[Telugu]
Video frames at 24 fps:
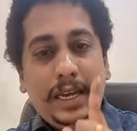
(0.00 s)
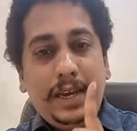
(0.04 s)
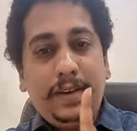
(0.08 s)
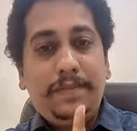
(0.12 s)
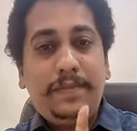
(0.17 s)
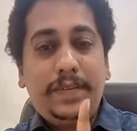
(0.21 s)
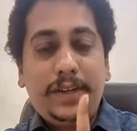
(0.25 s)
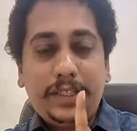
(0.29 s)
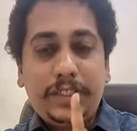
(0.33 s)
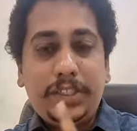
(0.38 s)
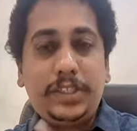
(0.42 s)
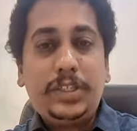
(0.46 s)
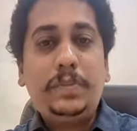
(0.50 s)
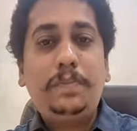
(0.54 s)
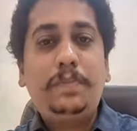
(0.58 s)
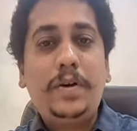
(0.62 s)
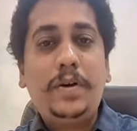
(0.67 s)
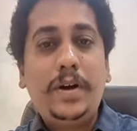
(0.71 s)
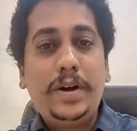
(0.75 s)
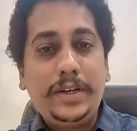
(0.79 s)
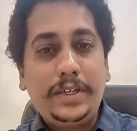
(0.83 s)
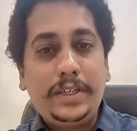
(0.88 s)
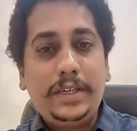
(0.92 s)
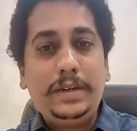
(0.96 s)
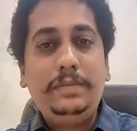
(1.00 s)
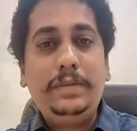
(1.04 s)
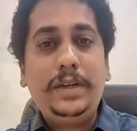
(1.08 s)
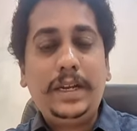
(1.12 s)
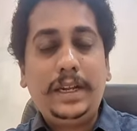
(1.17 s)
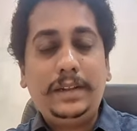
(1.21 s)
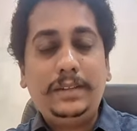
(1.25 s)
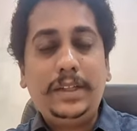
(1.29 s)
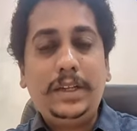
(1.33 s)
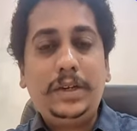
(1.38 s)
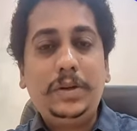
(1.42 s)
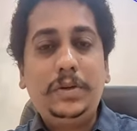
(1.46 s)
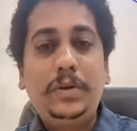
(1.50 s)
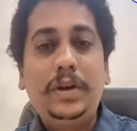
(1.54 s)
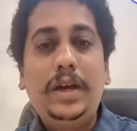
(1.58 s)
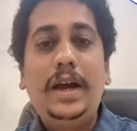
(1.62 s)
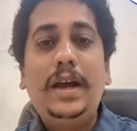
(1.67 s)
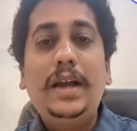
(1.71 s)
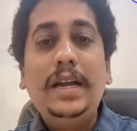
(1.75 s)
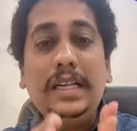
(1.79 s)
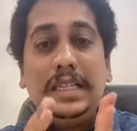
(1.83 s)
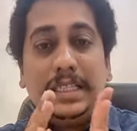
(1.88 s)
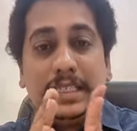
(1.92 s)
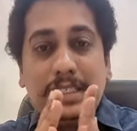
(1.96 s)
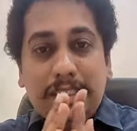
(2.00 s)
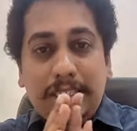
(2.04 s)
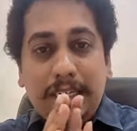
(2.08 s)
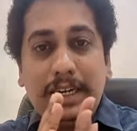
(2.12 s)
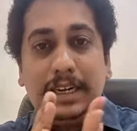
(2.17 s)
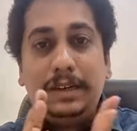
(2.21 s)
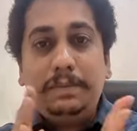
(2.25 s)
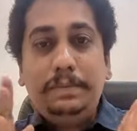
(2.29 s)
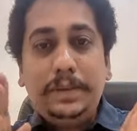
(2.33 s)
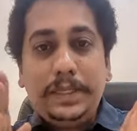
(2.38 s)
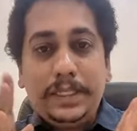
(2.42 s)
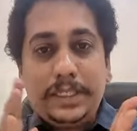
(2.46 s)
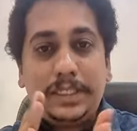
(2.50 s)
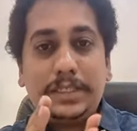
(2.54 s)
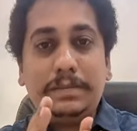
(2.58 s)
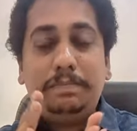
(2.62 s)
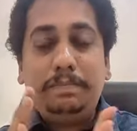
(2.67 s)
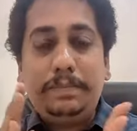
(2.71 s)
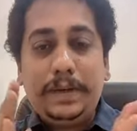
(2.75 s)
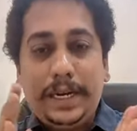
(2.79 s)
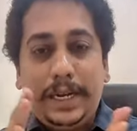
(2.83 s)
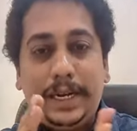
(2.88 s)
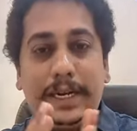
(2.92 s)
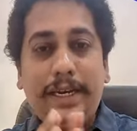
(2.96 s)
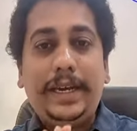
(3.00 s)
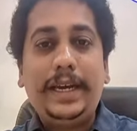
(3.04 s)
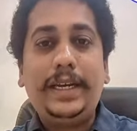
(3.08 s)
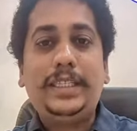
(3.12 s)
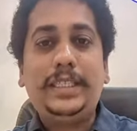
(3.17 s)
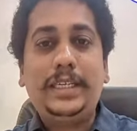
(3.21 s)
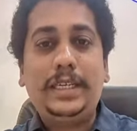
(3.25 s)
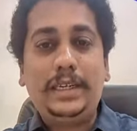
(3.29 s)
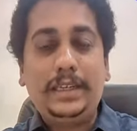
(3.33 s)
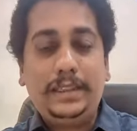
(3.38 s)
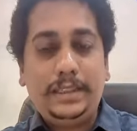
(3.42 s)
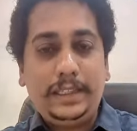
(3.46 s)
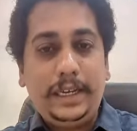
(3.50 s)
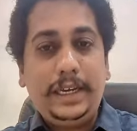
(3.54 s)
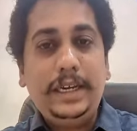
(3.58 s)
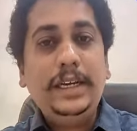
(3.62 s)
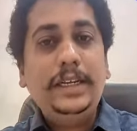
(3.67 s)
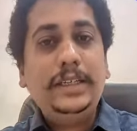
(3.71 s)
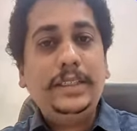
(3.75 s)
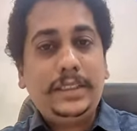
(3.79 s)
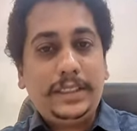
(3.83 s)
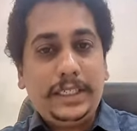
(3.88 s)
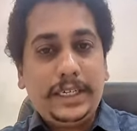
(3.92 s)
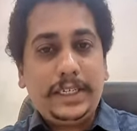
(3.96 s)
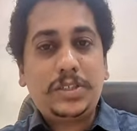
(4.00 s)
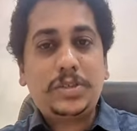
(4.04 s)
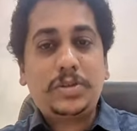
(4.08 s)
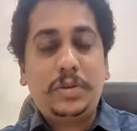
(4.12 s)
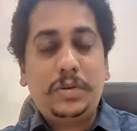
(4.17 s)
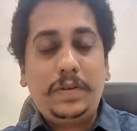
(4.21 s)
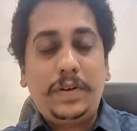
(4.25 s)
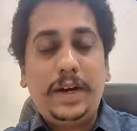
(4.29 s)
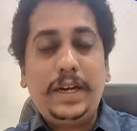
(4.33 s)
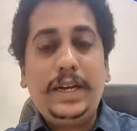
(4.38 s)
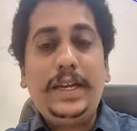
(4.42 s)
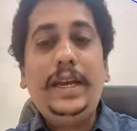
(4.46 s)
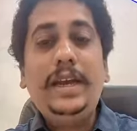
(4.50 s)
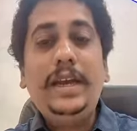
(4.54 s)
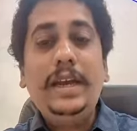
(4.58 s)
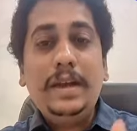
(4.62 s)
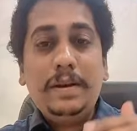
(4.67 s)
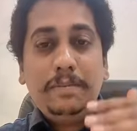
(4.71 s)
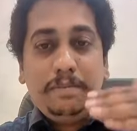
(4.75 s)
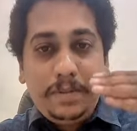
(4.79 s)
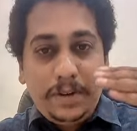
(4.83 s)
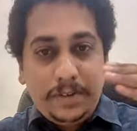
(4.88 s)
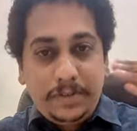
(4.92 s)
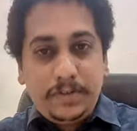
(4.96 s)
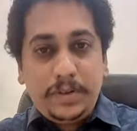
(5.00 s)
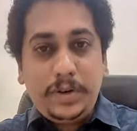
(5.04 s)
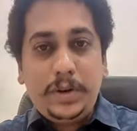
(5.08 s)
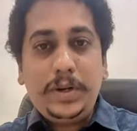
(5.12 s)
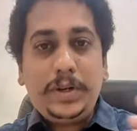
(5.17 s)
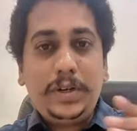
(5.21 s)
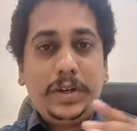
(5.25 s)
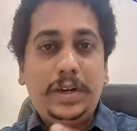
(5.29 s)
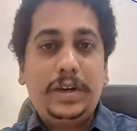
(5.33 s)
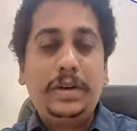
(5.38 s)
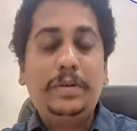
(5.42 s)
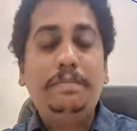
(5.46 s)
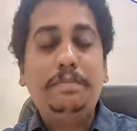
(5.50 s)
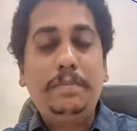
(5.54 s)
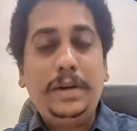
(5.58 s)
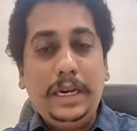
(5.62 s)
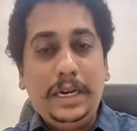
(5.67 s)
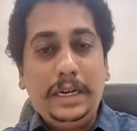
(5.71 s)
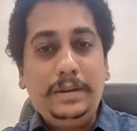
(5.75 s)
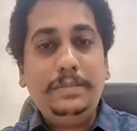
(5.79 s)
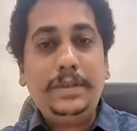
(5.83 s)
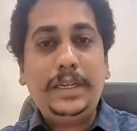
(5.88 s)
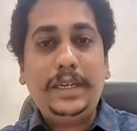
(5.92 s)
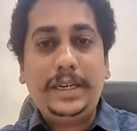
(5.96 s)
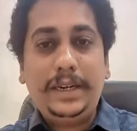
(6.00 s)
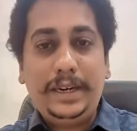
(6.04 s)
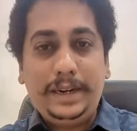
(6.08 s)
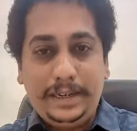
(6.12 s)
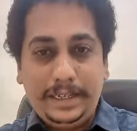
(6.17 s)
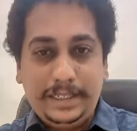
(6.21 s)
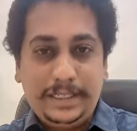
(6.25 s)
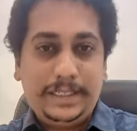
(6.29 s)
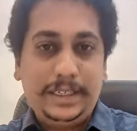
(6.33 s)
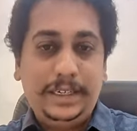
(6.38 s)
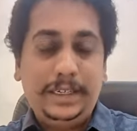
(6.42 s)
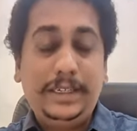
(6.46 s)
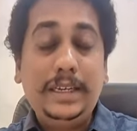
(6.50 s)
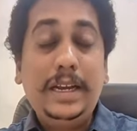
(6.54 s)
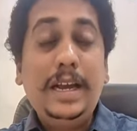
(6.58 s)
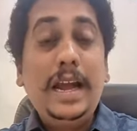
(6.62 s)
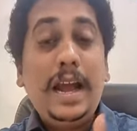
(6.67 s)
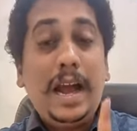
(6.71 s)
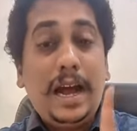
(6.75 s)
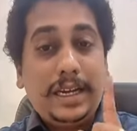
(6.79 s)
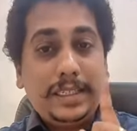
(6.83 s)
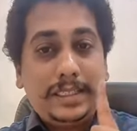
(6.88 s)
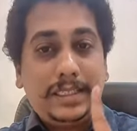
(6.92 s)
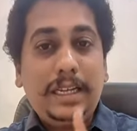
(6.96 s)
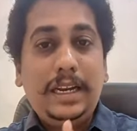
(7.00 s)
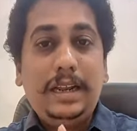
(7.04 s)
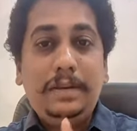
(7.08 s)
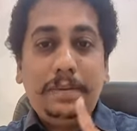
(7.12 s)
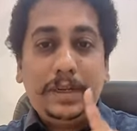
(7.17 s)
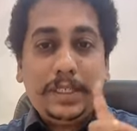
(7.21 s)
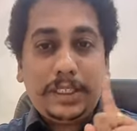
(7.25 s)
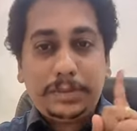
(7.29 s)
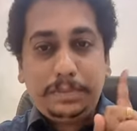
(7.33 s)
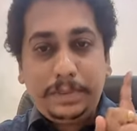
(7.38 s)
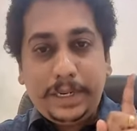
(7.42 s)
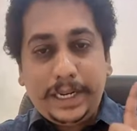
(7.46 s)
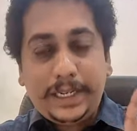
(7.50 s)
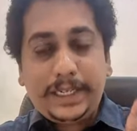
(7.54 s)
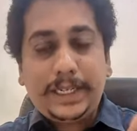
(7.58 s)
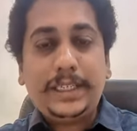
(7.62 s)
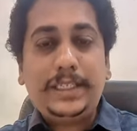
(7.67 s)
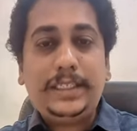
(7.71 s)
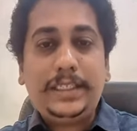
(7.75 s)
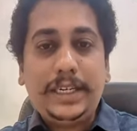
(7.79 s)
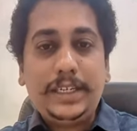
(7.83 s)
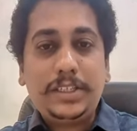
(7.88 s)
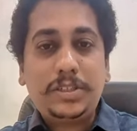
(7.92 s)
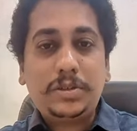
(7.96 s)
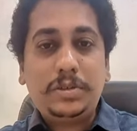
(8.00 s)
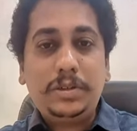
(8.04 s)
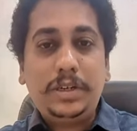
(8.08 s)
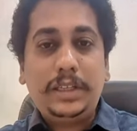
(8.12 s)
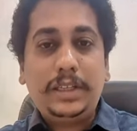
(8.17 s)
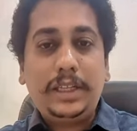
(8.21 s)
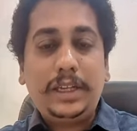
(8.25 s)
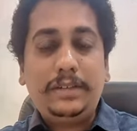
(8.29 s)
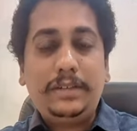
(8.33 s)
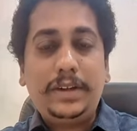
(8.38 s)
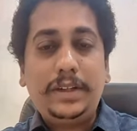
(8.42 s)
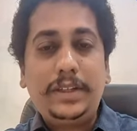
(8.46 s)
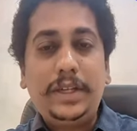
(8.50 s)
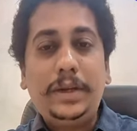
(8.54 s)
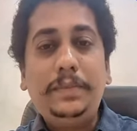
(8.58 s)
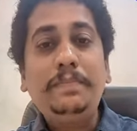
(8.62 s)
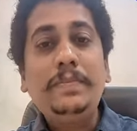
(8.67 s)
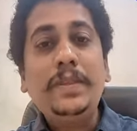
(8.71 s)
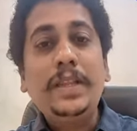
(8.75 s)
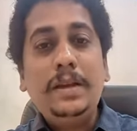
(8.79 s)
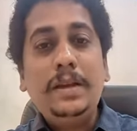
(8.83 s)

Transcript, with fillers: ఈ ఫస్ట్ పాయింట్ని మీరందరూ కూడా సిలబస్ బ్రేకేజ్ అన్నది చేసుకోవాలి బిఫోర్ యువర్ ప్రిలిమినరీ రిజల్ట్ ఆ సిలబస్ బ్రేకేజ్ చేసుకున్న తర్వాత